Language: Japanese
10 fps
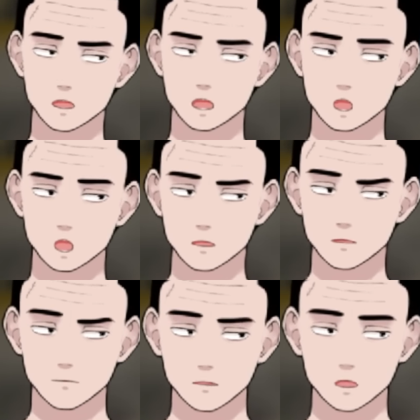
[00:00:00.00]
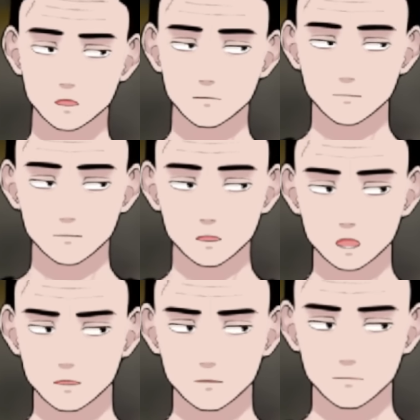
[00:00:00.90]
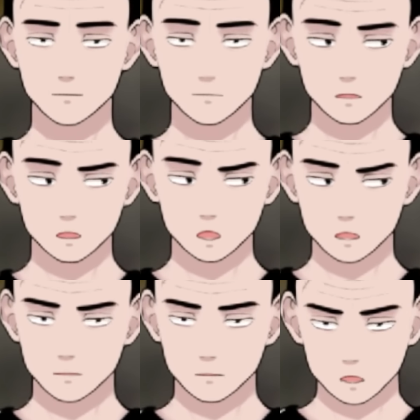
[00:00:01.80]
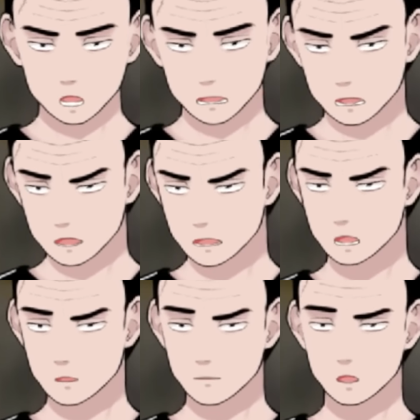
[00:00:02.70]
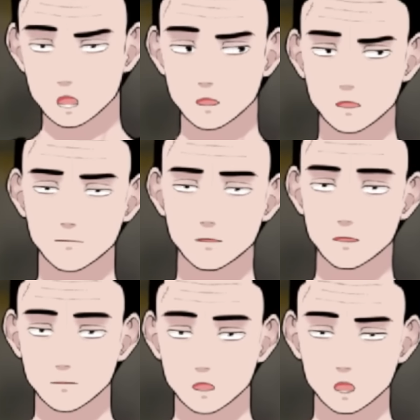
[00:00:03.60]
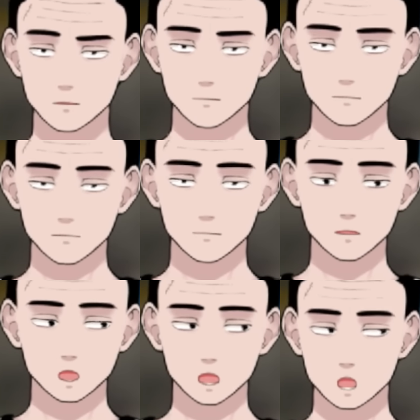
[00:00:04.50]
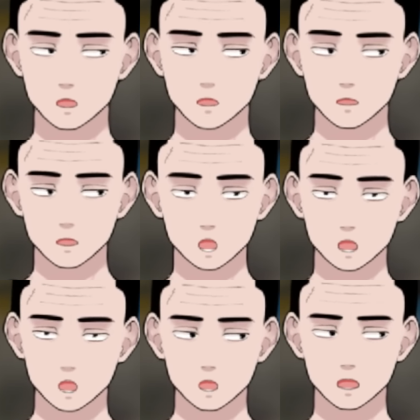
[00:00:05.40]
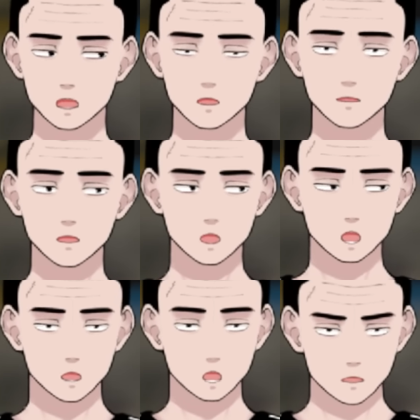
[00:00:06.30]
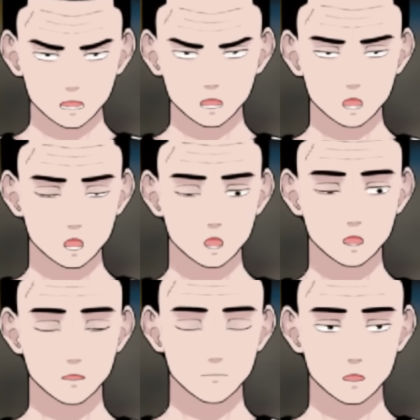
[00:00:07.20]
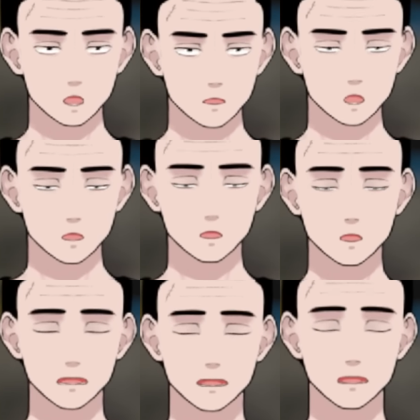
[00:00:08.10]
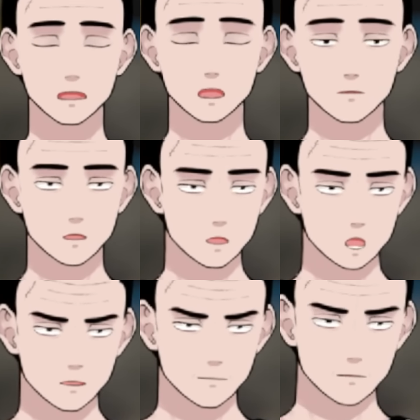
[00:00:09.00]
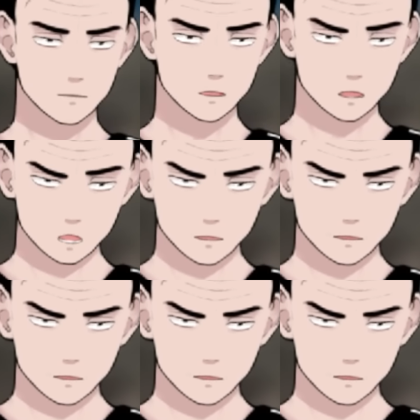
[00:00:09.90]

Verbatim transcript: 感覚で言い方申し訳ないんですけど、離婚しちゃって、女房も子供をほったらかしちゃっておけば、もうどうにもならなかったような気がします。